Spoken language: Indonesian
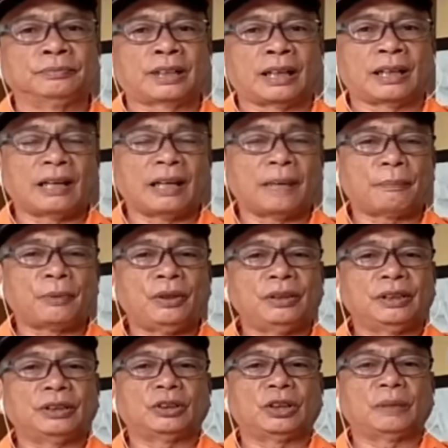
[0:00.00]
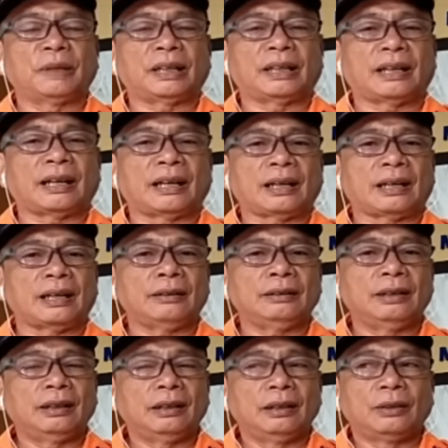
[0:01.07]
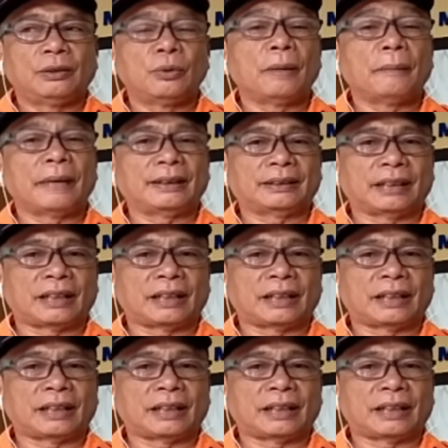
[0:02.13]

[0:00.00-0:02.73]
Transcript: Kerandapo itu diperkirakan 2 meter,